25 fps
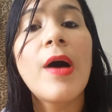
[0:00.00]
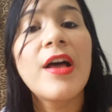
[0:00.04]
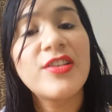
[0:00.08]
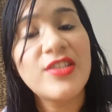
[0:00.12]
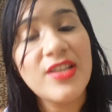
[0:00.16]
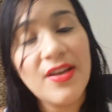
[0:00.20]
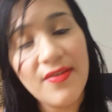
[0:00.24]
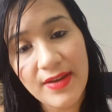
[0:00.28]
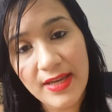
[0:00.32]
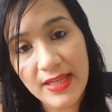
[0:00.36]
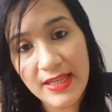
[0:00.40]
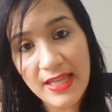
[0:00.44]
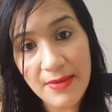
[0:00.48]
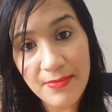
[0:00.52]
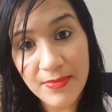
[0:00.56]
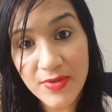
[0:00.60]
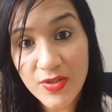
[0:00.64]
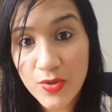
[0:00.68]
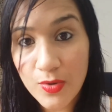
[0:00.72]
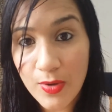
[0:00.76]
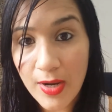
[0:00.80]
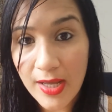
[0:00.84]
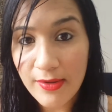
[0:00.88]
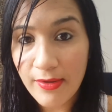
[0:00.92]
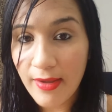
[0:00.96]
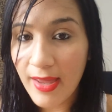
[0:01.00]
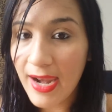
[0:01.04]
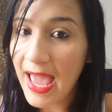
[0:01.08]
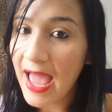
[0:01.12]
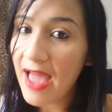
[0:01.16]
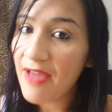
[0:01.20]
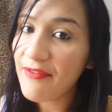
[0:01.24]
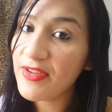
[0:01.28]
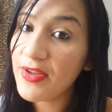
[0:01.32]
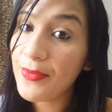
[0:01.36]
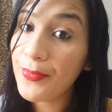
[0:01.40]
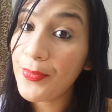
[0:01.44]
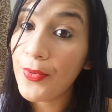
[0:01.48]
achava que tinha menstruado
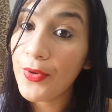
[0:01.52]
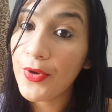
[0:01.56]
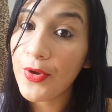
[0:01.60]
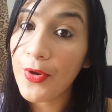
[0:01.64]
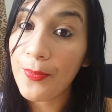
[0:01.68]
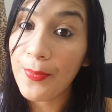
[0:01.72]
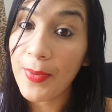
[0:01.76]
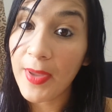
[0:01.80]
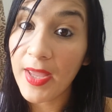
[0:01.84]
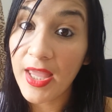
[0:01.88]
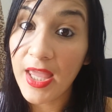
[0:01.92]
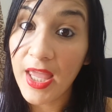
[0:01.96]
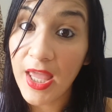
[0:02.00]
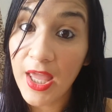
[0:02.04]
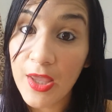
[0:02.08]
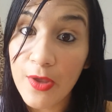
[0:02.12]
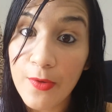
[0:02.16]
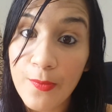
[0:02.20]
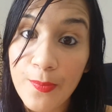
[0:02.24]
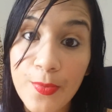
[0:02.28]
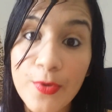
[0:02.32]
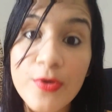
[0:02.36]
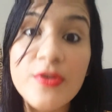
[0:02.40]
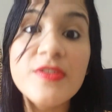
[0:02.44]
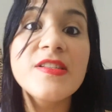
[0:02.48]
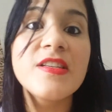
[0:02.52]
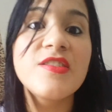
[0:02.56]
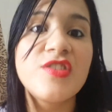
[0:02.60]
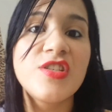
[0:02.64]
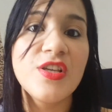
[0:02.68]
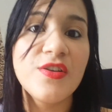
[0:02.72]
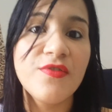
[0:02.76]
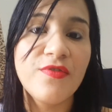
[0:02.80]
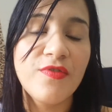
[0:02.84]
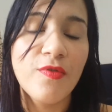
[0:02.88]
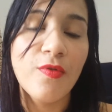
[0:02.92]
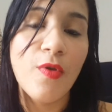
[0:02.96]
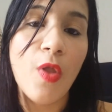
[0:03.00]
grávida, porque eu peguei um
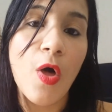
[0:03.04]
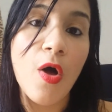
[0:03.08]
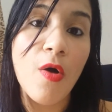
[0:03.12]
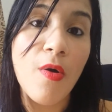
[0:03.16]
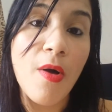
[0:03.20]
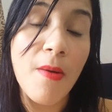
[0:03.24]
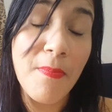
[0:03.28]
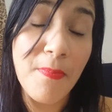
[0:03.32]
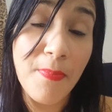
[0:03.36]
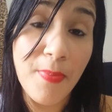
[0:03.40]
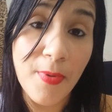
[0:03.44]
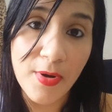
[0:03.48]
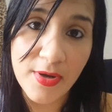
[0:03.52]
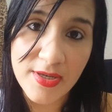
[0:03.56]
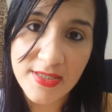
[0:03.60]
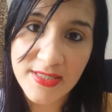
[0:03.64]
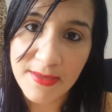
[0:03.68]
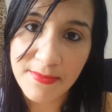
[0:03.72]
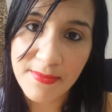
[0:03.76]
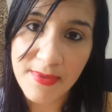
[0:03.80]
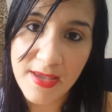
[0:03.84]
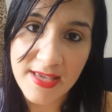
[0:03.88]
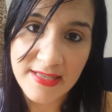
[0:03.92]
positivo logo após a,